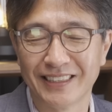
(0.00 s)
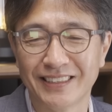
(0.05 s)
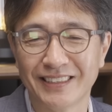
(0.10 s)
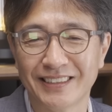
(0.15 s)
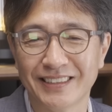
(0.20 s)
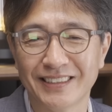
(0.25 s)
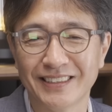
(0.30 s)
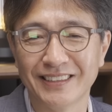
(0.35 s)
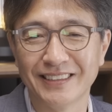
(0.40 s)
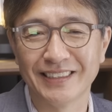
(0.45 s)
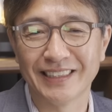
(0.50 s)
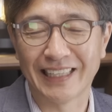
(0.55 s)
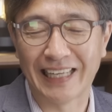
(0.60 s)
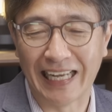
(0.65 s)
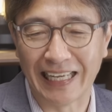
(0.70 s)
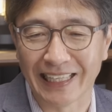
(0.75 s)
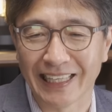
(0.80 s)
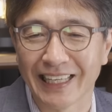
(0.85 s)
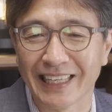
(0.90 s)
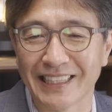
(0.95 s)
그들은
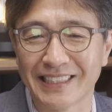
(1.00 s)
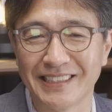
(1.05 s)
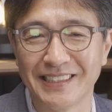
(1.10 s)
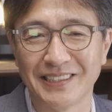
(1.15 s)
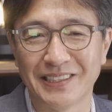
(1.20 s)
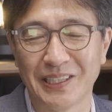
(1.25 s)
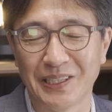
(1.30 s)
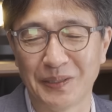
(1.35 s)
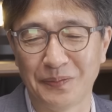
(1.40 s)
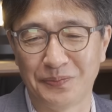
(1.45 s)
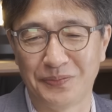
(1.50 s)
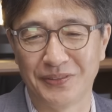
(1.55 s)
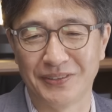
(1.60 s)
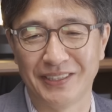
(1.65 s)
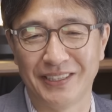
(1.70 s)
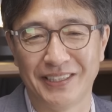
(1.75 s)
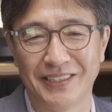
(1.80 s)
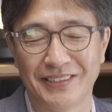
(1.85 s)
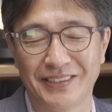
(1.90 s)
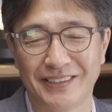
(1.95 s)
가난했을 때나
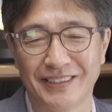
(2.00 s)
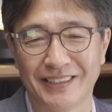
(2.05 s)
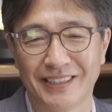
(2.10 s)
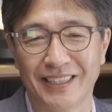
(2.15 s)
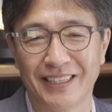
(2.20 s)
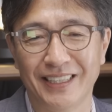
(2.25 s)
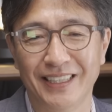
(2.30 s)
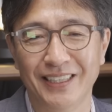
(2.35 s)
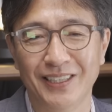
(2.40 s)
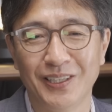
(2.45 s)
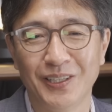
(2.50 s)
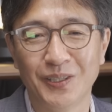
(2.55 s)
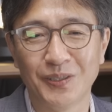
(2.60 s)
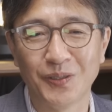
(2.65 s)
부자였을 때나